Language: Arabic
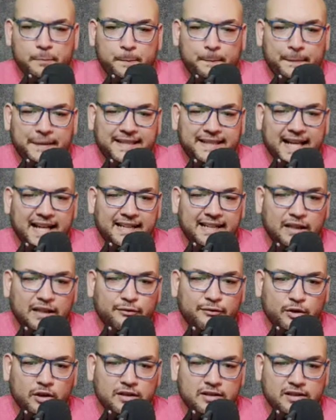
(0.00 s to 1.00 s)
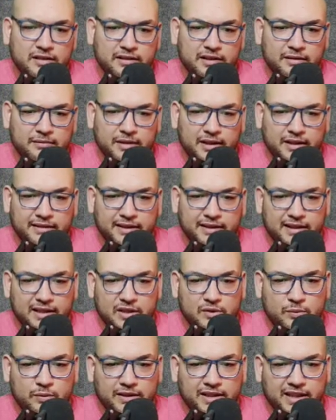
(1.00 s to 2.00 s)
بتقلل فرص ان ان
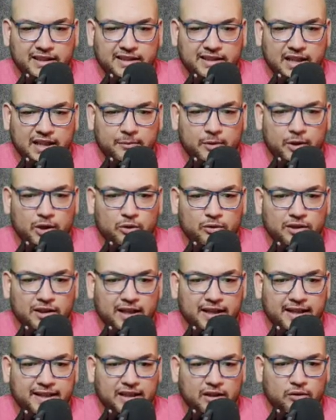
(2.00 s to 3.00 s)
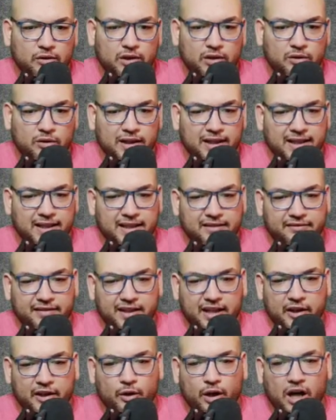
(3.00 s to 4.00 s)
الاسود يطلع ما هو لو طلع كده
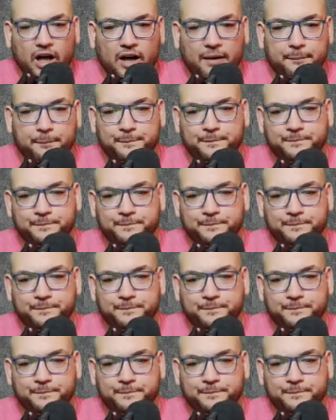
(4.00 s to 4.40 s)
الفيل هيقع